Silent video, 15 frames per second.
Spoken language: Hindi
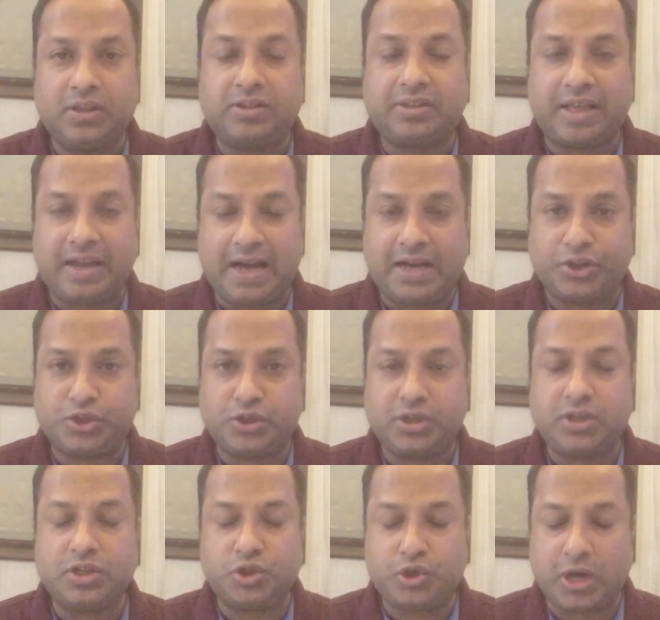तलाश
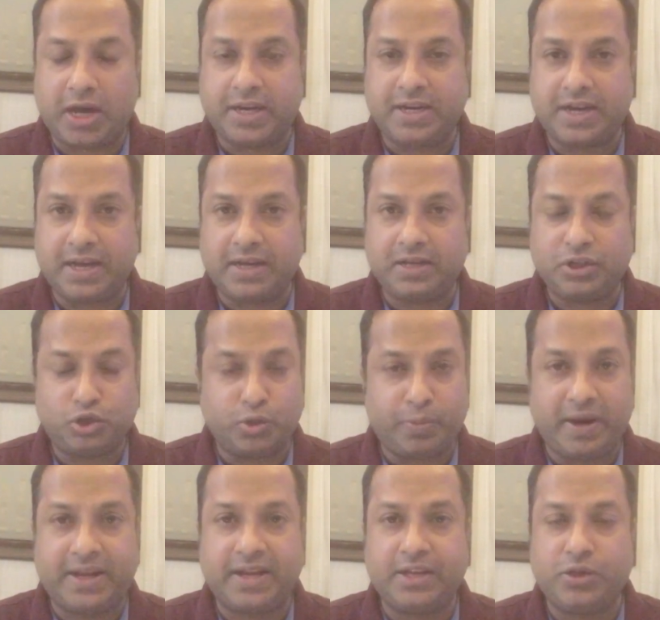जारी है जो
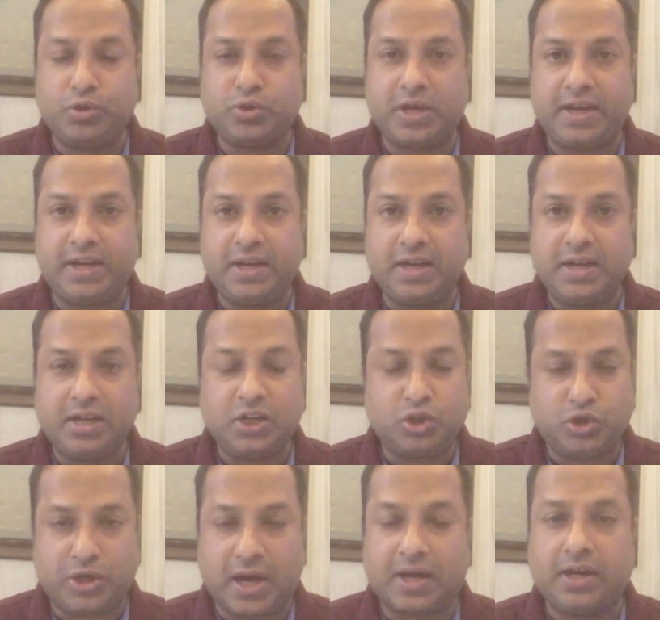ब्रेकिंग न्यूज़ आई
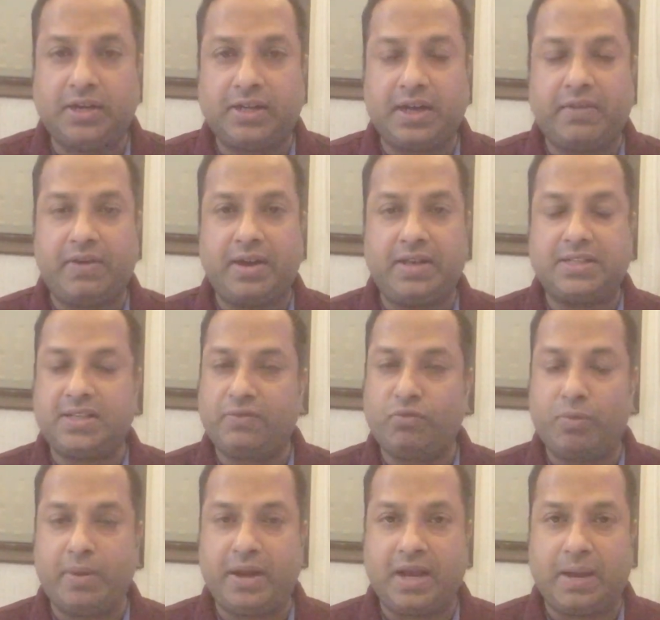जागरण के हवाले से
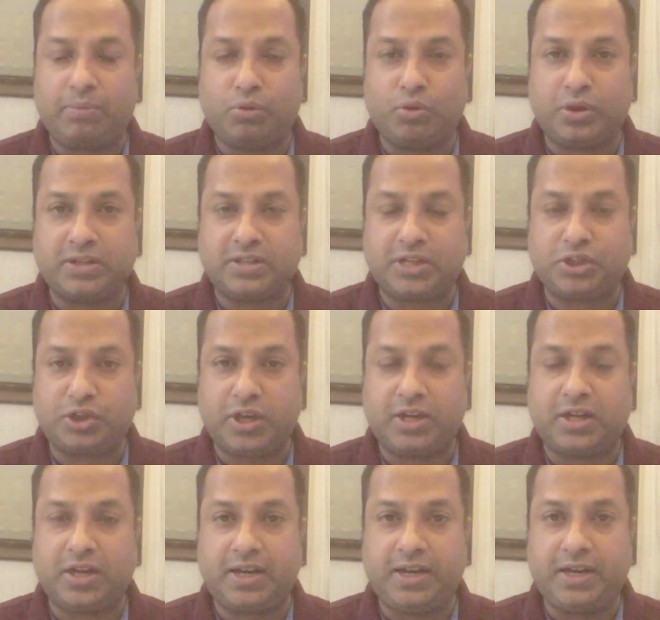वो मैंने आप लोगों के साथ शेयर
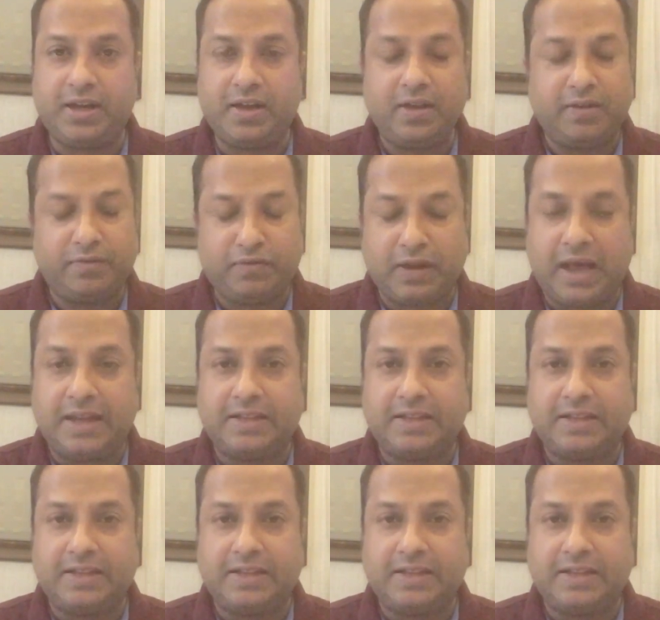करी फिलहाल